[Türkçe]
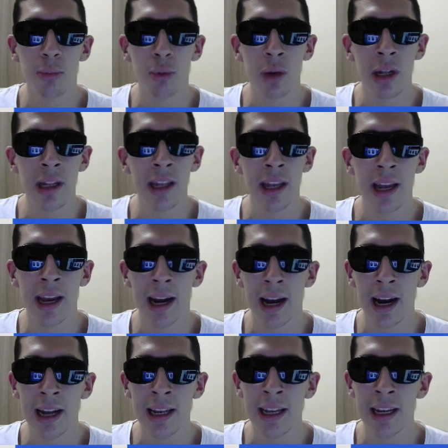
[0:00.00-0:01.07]
bu nedir ya?
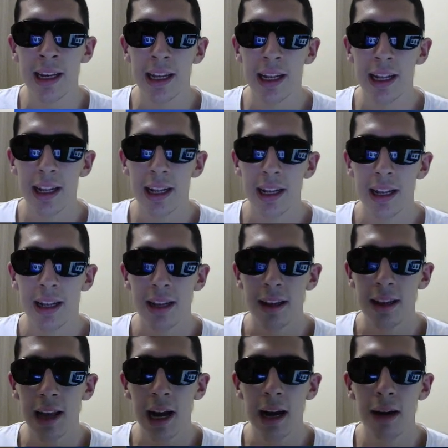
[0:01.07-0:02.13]
Hani
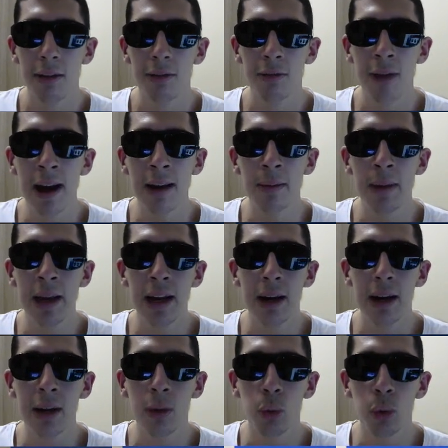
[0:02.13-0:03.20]
ya vermeye
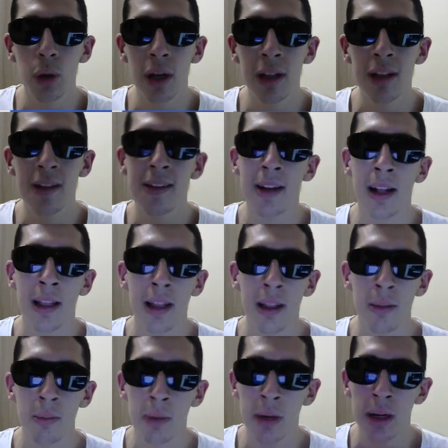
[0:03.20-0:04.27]
hani utanırsın
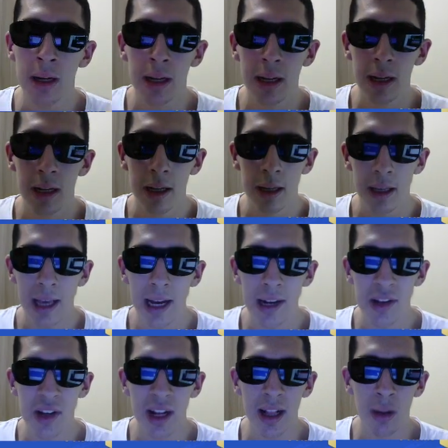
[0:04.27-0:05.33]
anladın mı?
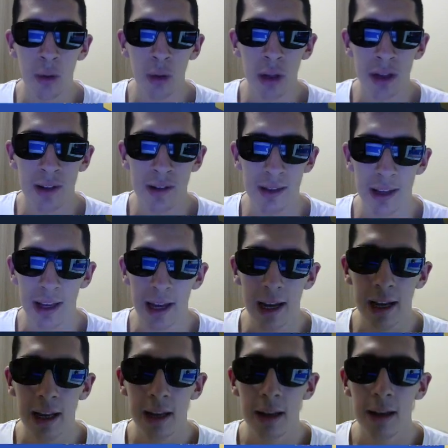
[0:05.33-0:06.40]
Gerçekten utanırsın ya.
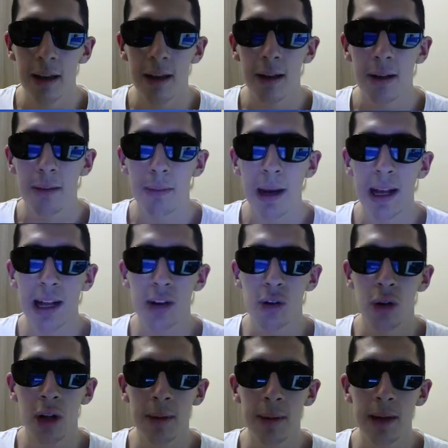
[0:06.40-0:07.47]
Beyler
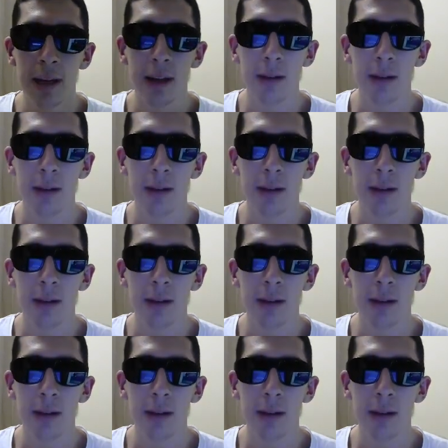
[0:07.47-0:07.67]
şöyle bir